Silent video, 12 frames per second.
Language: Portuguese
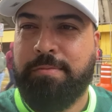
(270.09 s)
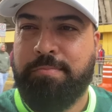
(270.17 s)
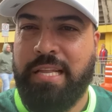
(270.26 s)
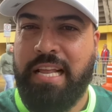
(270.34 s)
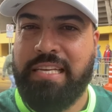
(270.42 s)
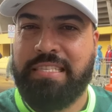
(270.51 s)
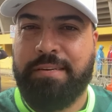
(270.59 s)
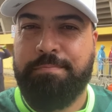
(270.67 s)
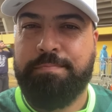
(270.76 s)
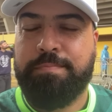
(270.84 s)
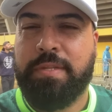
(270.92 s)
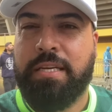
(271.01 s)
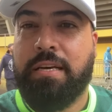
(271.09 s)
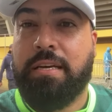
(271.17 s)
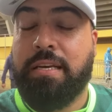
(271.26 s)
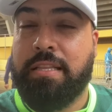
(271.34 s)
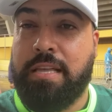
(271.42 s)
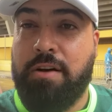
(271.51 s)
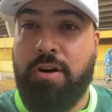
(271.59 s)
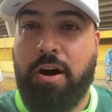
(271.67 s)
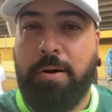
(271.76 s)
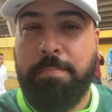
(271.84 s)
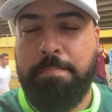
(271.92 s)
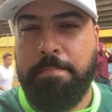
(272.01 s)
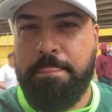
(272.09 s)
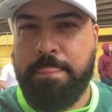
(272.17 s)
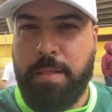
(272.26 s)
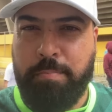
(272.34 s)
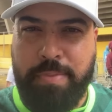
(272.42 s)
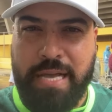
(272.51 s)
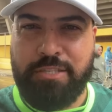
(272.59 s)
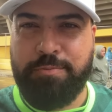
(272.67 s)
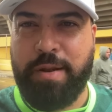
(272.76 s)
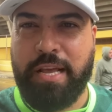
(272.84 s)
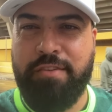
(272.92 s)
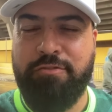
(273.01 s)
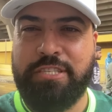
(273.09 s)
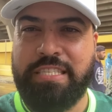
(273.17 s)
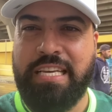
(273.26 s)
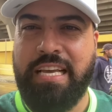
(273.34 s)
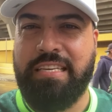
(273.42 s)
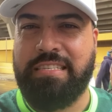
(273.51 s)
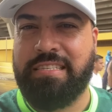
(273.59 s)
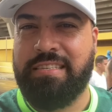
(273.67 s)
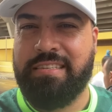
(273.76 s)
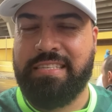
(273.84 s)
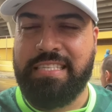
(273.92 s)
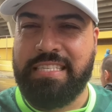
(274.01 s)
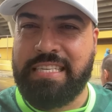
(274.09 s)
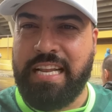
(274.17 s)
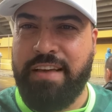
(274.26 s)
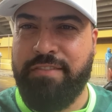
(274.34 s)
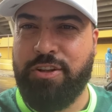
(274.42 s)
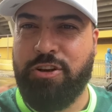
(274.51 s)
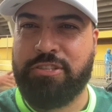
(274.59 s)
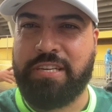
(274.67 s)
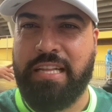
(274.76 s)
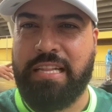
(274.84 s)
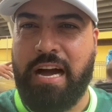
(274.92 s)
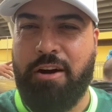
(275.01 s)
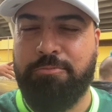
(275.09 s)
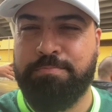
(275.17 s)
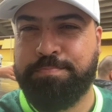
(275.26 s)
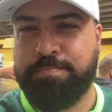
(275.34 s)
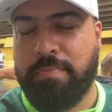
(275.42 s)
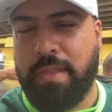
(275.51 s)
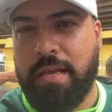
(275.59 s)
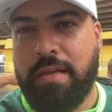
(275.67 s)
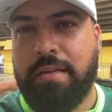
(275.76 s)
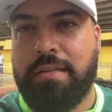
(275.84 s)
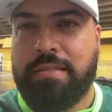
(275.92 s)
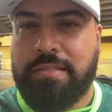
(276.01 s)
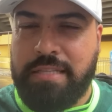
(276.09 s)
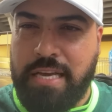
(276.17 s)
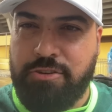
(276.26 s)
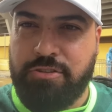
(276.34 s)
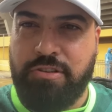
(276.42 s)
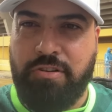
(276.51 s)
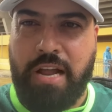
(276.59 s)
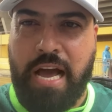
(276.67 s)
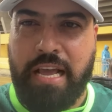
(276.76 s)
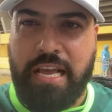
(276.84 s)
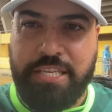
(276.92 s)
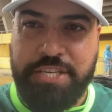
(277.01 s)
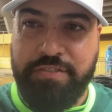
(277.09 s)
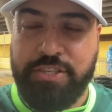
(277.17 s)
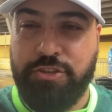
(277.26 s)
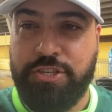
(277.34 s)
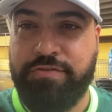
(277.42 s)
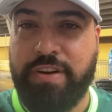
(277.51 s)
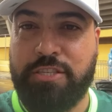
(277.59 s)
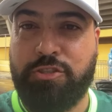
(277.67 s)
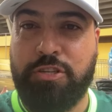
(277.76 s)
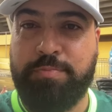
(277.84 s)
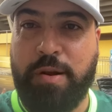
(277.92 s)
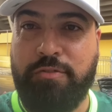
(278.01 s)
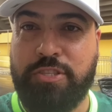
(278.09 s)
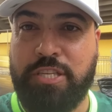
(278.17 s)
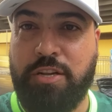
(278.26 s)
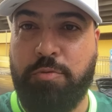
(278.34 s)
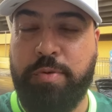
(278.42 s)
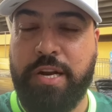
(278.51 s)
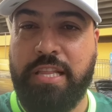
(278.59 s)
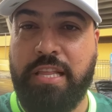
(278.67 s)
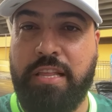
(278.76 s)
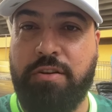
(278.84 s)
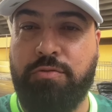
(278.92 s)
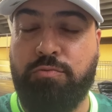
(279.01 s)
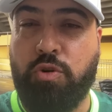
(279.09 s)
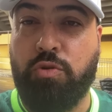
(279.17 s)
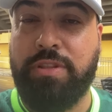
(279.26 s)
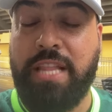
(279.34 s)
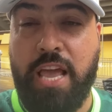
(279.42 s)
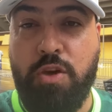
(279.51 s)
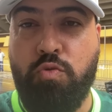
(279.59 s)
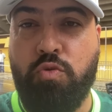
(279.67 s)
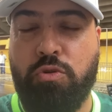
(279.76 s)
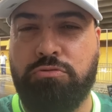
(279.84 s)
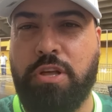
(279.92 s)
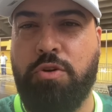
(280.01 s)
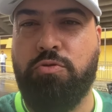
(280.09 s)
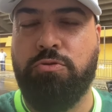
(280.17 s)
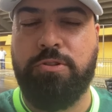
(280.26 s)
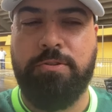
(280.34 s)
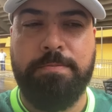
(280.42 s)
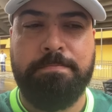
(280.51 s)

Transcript: Beleza? Então, ó, peço para que vocês se inscrevam em nosso canal, deixe o seu like, ative as notificações para você não perder nenhum conteúdo.